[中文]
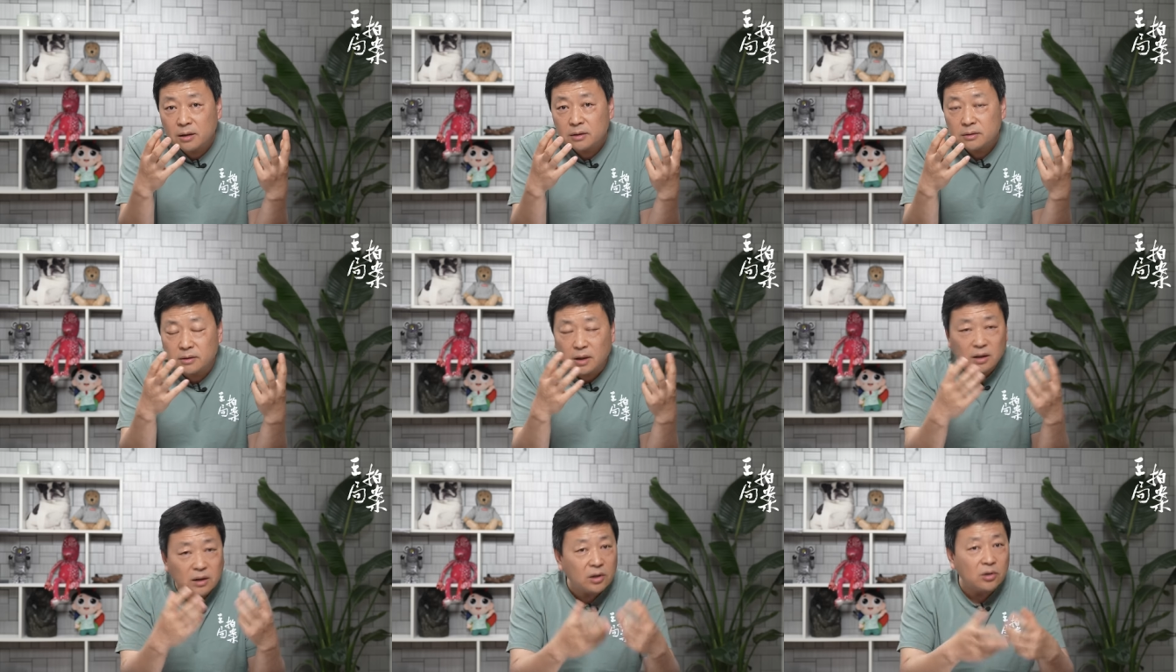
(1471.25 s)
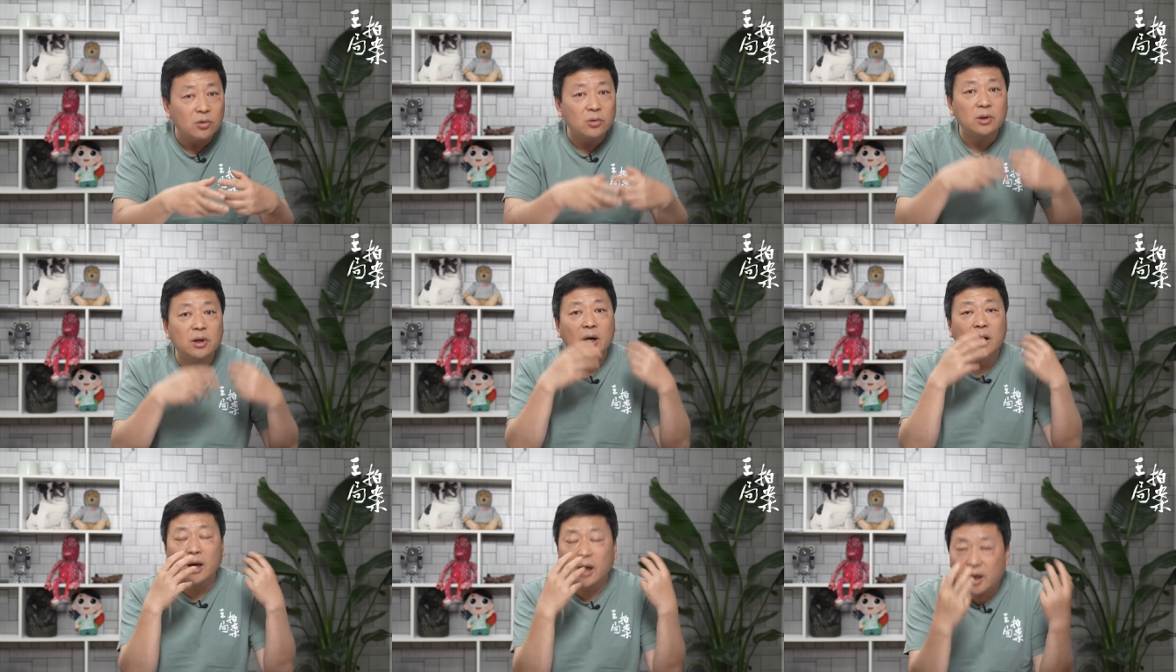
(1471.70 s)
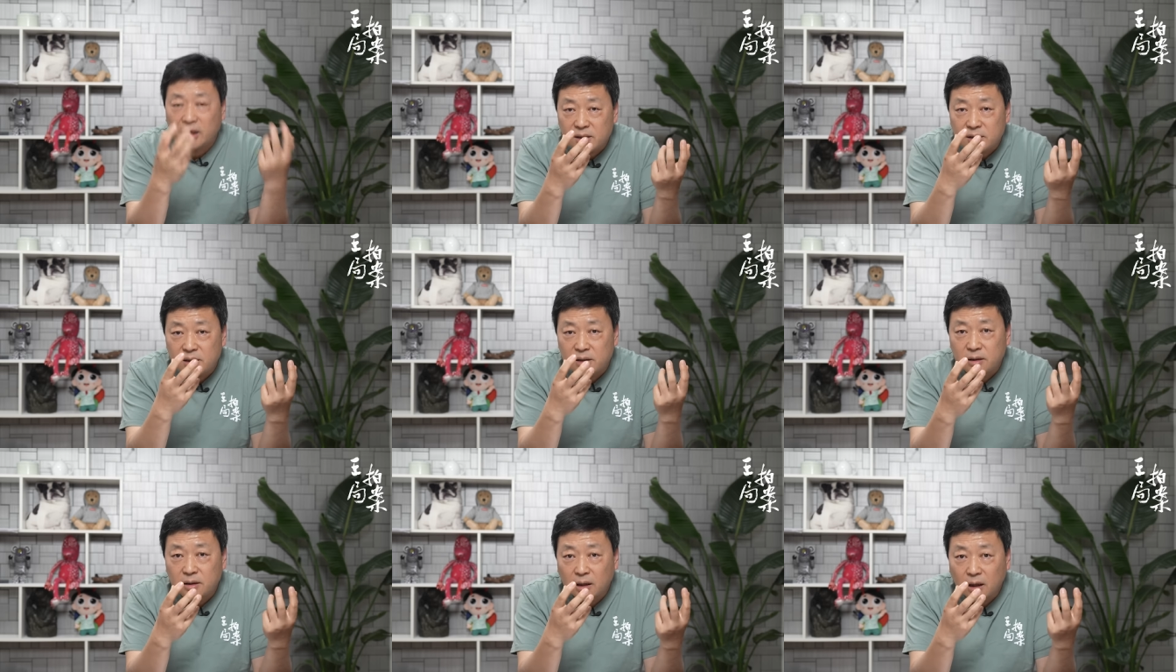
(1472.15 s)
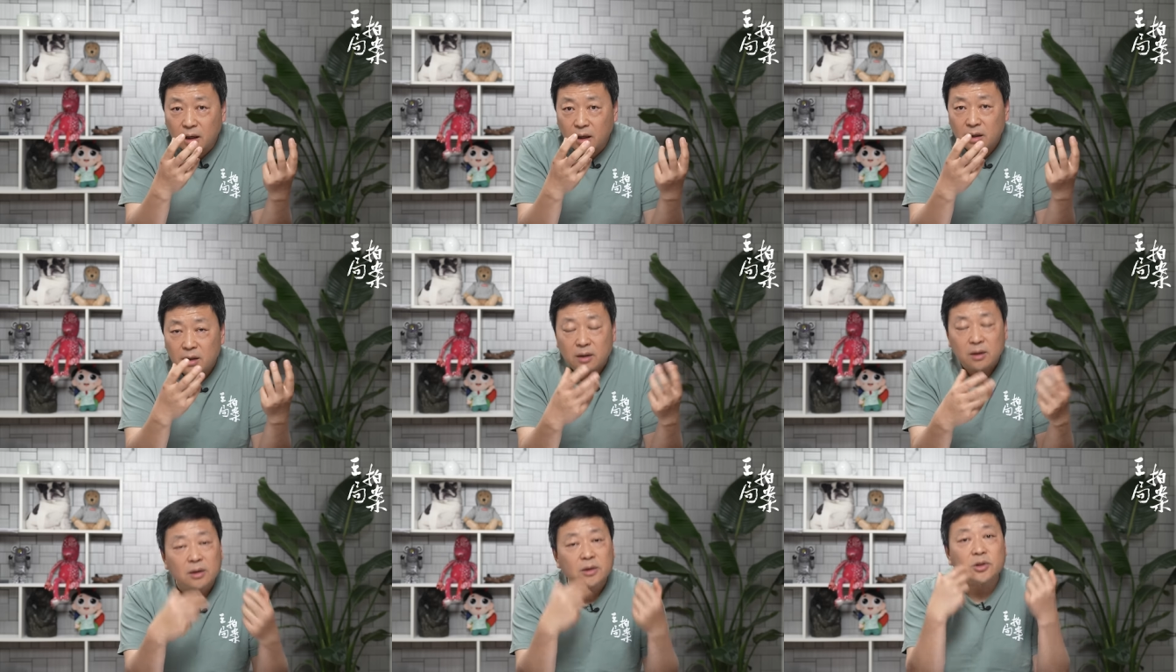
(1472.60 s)
他能够让韩信啊、
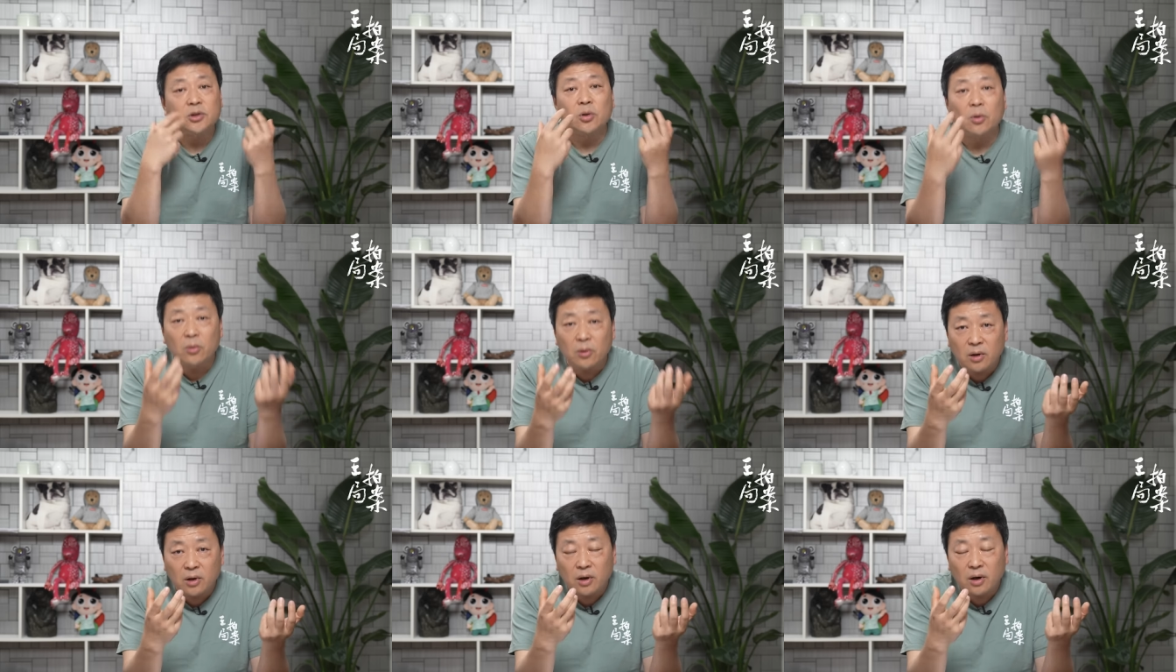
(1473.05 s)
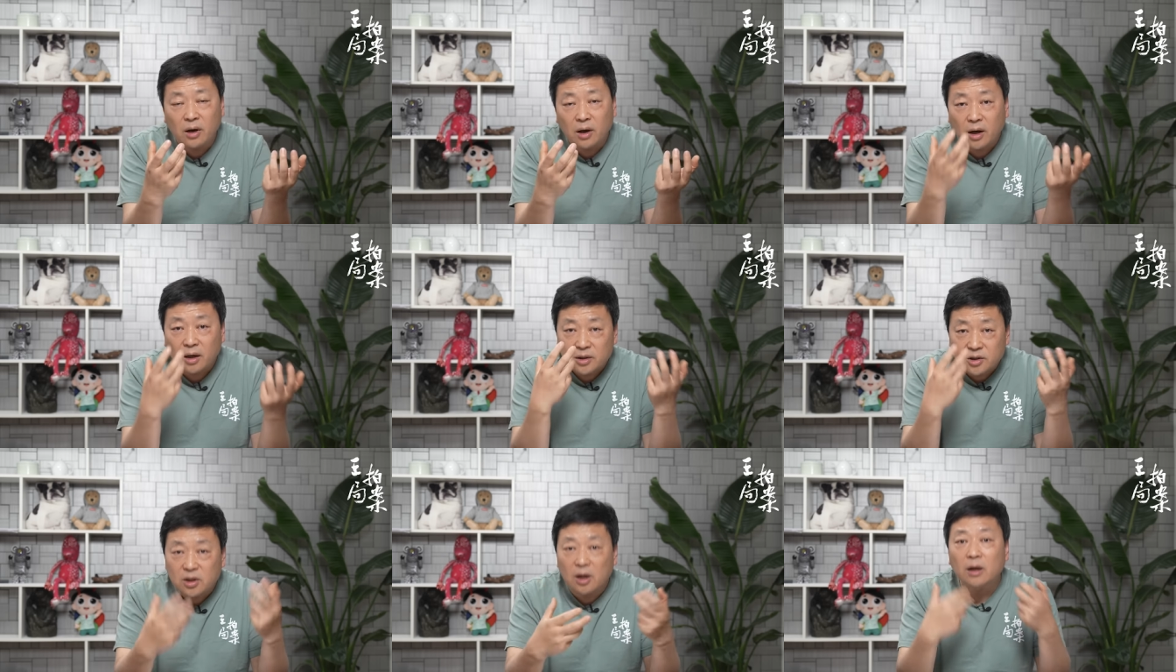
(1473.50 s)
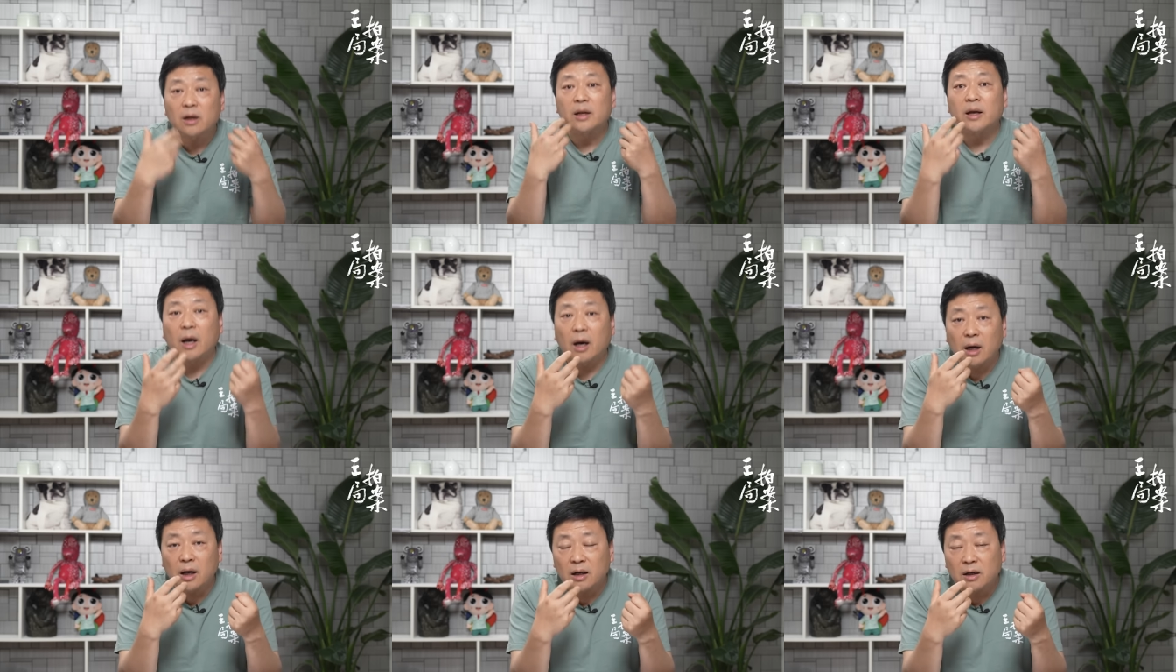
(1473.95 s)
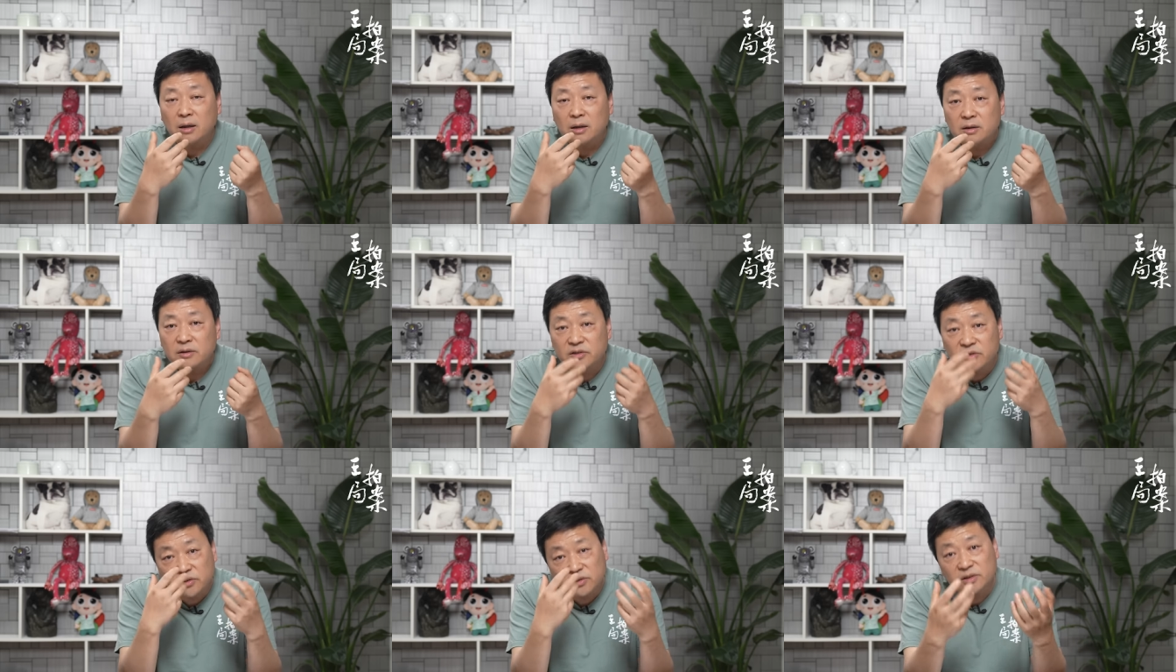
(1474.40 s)
萧何啊、张良啊。
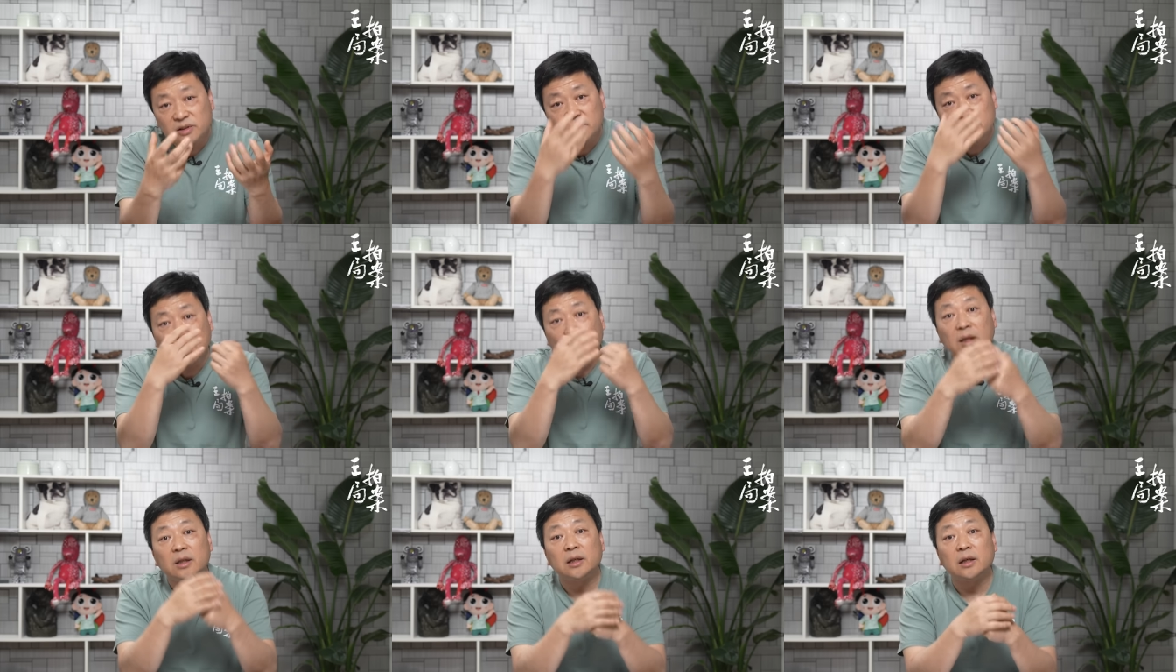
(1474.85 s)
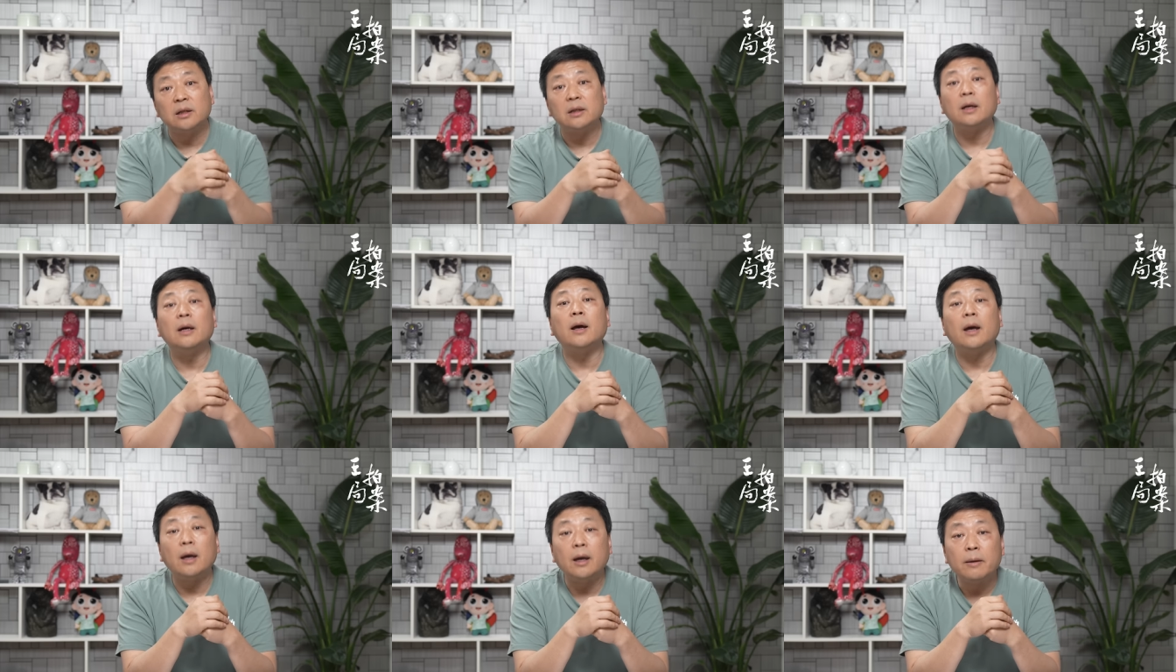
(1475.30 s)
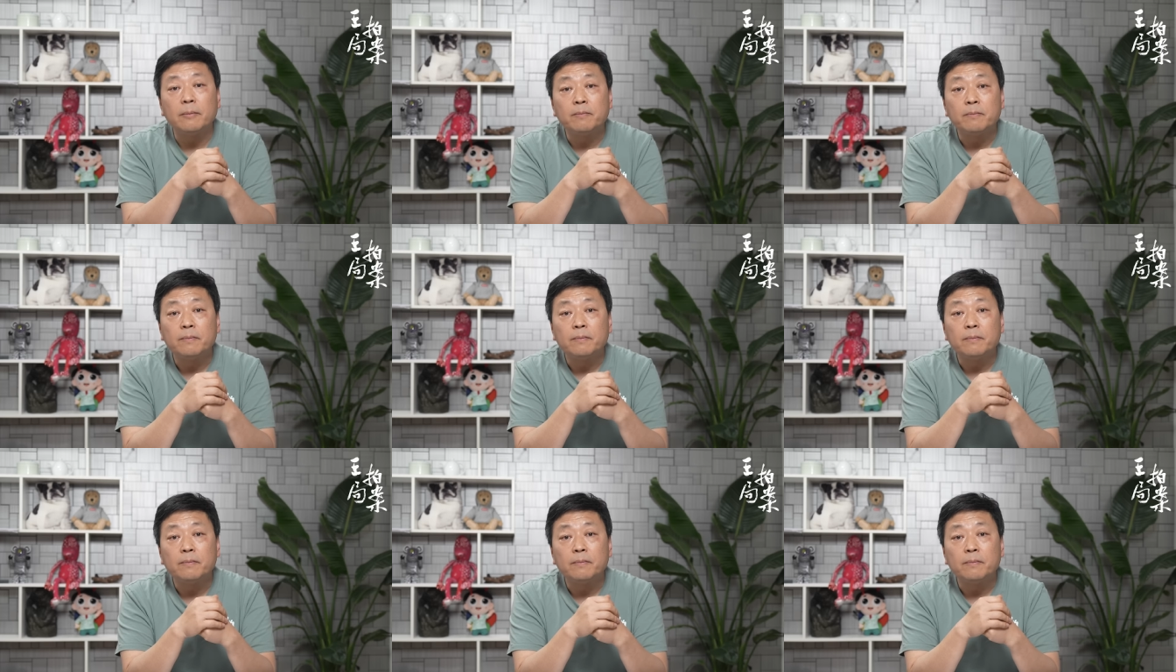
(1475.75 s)
死心塌地跟他干，